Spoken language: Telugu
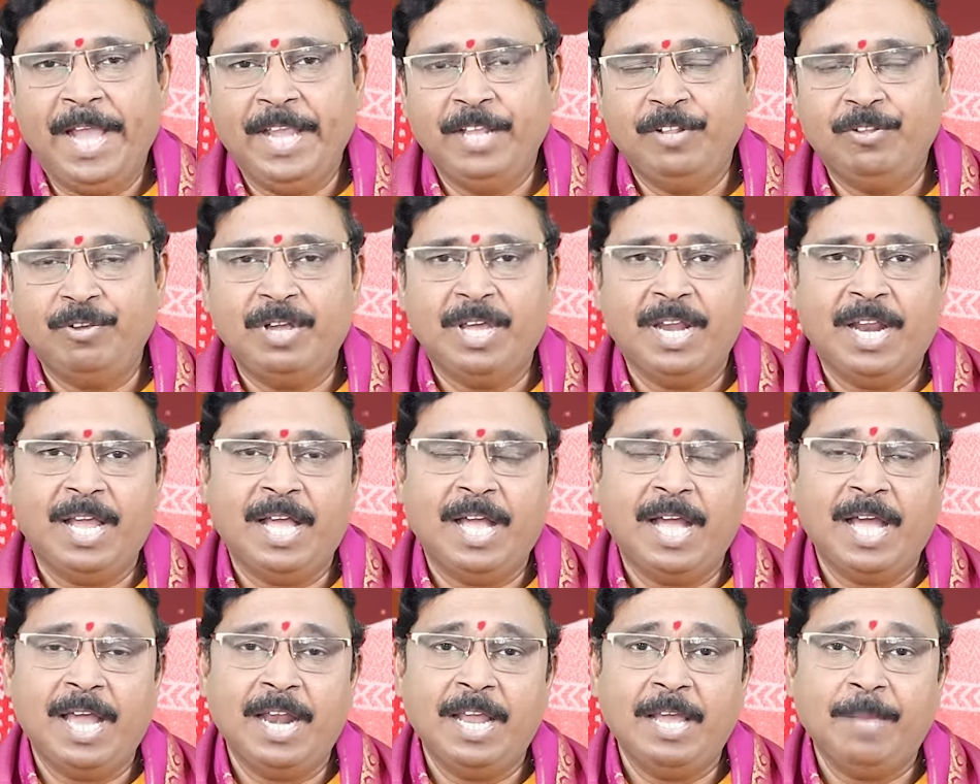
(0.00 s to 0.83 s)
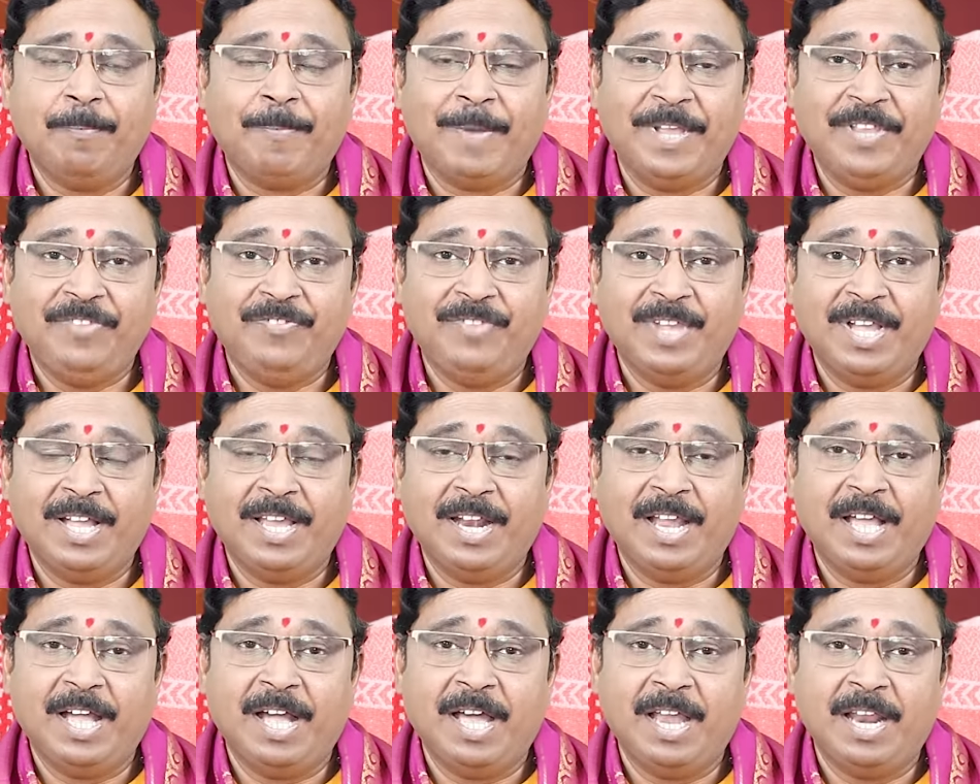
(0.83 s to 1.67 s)
ఐదు గ్రహాలకు
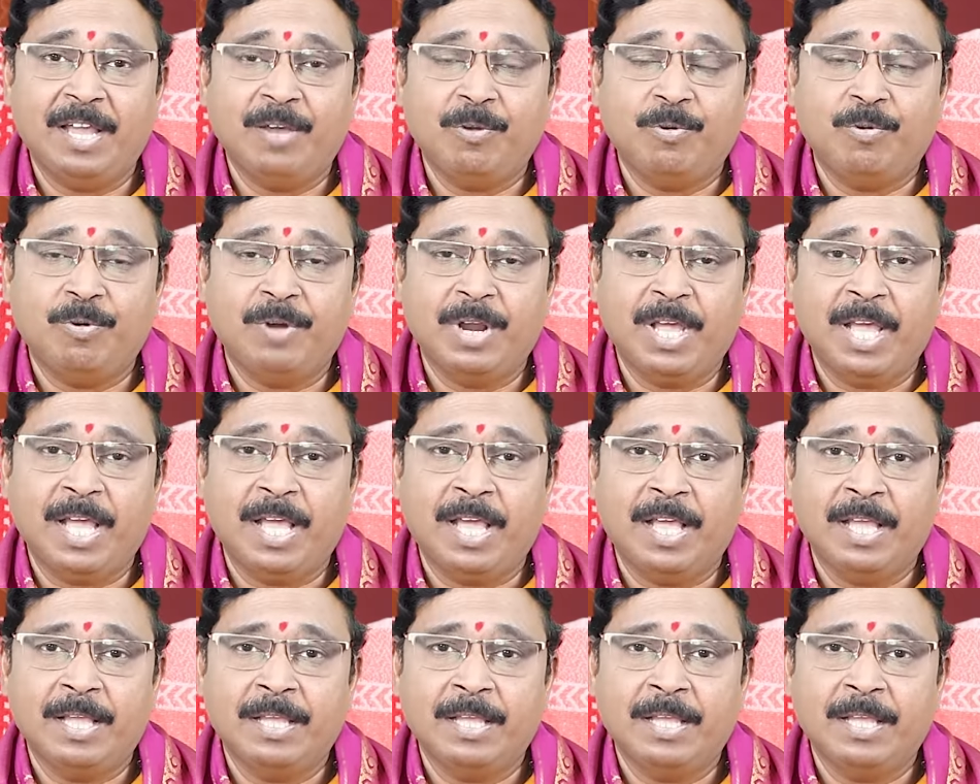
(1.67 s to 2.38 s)
పంచగ్రహాలకు కూడా